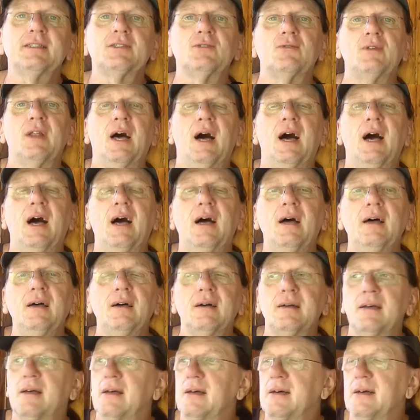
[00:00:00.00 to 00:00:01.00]

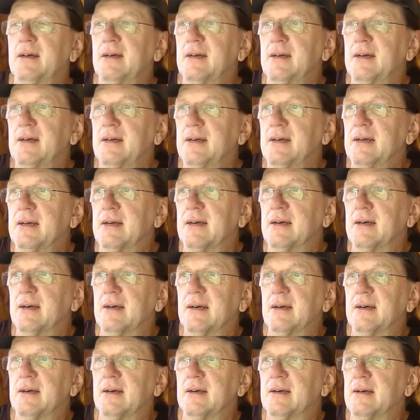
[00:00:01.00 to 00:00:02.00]
Solar,
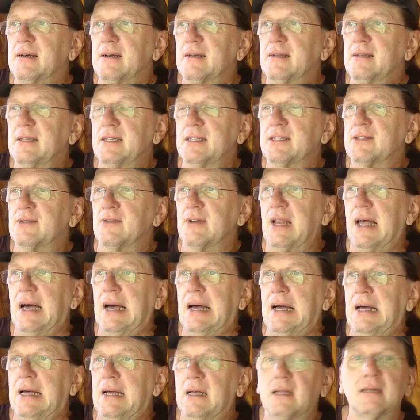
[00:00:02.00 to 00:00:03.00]
äh, nicht
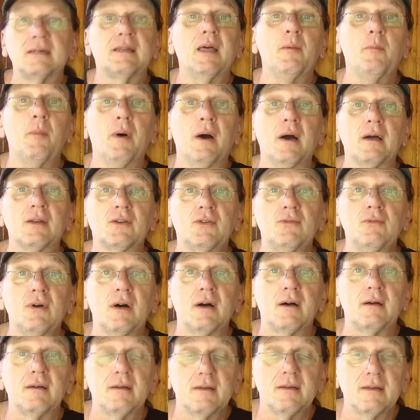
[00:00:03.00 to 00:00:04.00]
Solar,
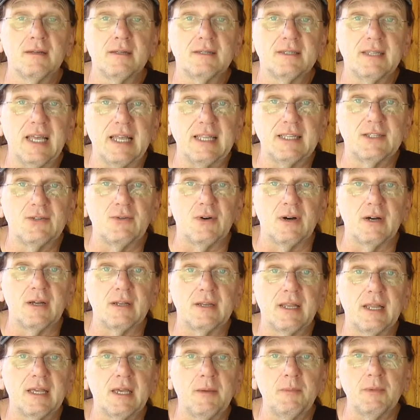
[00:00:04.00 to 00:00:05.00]
Temperatur Sensor.
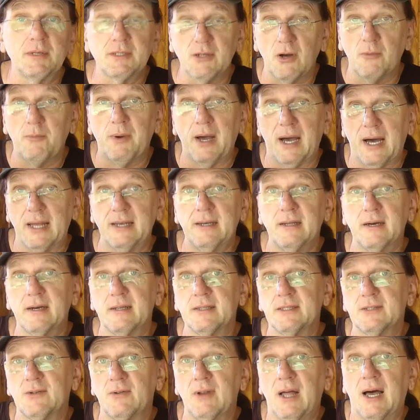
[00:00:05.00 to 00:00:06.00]
Den gibt es auch bei
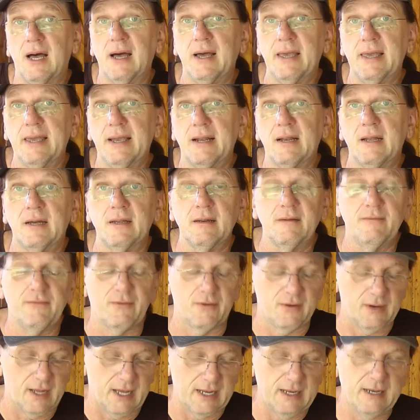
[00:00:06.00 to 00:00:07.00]
anderen Solarreglern
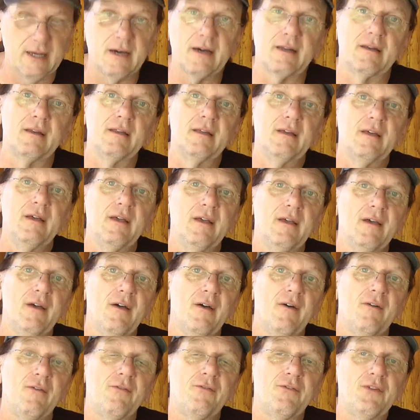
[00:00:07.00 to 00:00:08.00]
von anderen
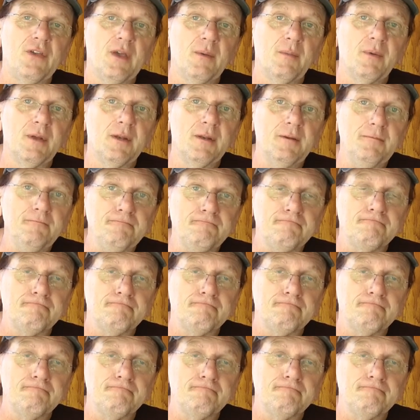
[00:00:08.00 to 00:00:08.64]
Firmen.